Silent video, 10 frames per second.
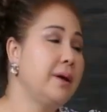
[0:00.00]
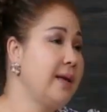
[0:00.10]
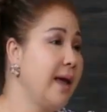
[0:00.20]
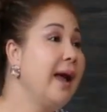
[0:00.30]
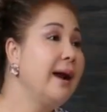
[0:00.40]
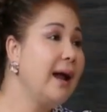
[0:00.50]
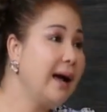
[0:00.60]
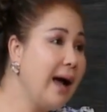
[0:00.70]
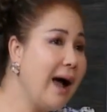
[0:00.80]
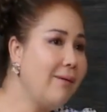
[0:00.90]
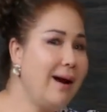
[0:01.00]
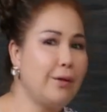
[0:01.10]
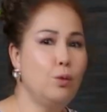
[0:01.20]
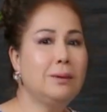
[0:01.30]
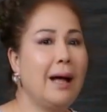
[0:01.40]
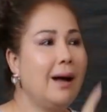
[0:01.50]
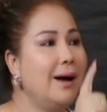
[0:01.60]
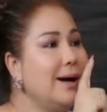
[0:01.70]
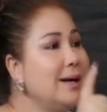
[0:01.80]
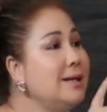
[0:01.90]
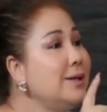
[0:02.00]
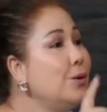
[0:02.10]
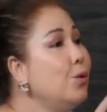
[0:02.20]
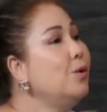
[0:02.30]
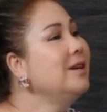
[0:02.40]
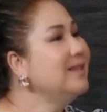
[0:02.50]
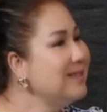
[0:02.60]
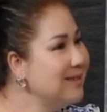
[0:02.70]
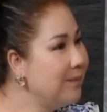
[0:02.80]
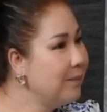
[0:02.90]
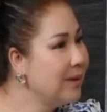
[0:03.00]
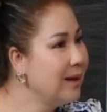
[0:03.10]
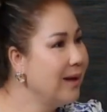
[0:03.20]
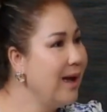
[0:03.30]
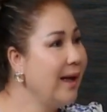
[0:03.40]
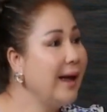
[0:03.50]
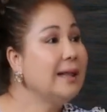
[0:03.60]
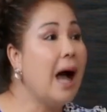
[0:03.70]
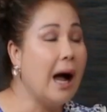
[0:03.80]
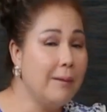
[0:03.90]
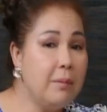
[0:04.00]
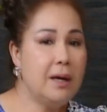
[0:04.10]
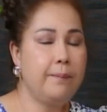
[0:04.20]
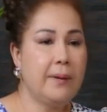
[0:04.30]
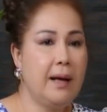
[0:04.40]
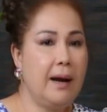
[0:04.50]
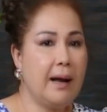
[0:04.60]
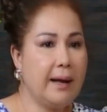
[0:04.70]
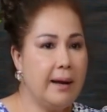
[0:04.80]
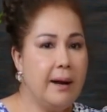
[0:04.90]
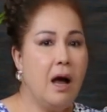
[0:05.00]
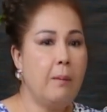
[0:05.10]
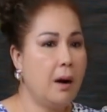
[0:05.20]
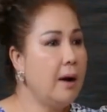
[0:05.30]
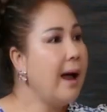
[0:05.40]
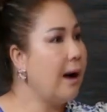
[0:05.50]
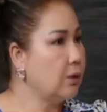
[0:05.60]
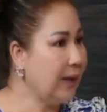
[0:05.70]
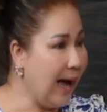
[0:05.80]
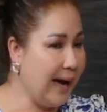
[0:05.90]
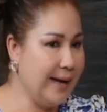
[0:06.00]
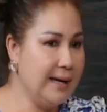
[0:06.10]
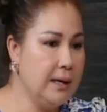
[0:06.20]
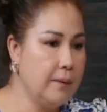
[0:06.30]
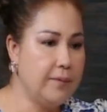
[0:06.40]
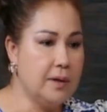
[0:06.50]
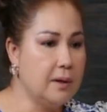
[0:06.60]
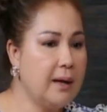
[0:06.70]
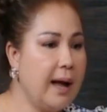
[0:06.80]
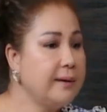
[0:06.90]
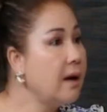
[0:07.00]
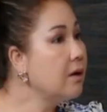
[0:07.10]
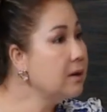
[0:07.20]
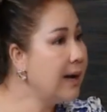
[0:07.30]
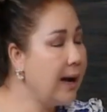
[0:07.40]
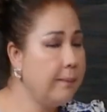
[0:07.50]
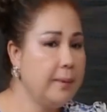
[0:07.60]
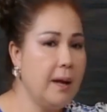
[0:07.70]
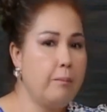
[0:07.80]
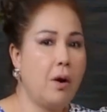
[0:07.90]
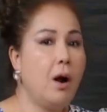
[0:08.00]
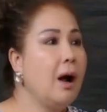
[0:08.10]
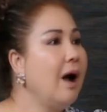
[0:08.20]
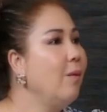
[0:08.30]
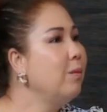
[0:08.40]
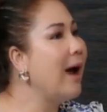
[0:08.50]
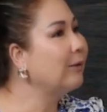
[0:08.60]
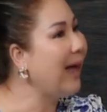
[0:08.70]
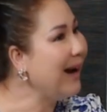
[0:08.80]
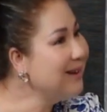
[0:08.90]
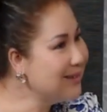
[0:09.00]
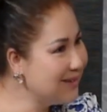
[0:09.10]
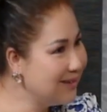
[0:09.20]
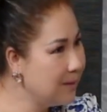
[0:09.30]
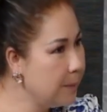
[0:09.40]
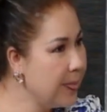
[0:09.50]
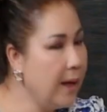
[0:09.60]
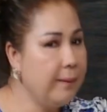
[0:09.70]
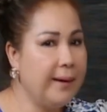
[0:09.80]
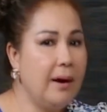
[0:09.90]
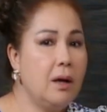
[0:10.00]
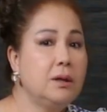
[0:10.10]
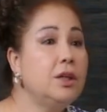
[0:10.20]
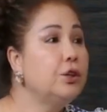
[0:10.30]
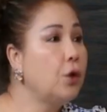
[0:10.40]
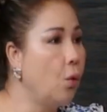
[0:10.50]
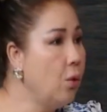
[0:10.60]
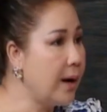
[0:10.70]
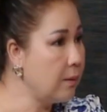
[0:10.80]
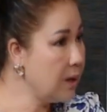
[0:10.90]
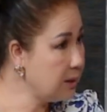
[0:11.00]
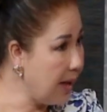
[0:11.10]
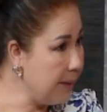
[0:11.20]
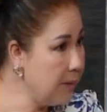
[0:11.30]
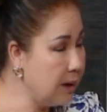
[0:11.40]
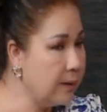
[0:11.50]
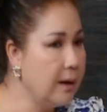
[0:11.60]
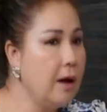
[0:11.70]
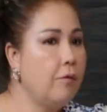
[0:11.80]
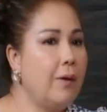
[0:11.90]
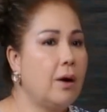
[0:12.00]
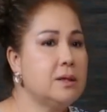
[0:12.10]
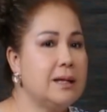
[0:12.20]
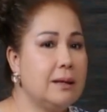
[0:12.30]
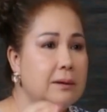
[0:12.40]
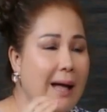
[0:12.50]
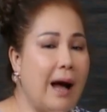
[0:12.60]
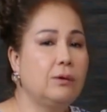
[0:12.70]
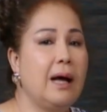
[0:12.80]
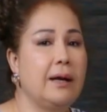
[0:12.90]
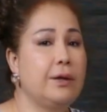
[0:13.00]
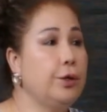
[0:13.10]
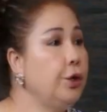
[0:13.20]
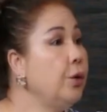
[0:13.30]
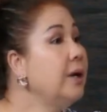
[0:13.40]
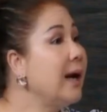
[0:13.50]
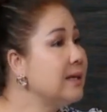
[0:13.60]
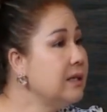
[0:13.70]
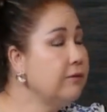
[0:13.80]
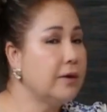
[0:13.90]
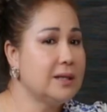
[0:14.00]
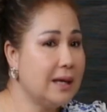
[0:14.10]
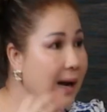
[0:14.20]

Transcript: mà dễ gây ra gao đó là chúng ta ít uống nước ờ. cái thận mình là cái nơi mà nó đào thải những cái chất đó ra mà nó không đào thải được yeah. Dạ. thành ra nó tích tụ lại trong cơ thể mình và nó sẽ tạo thành uric acid và nó sẽ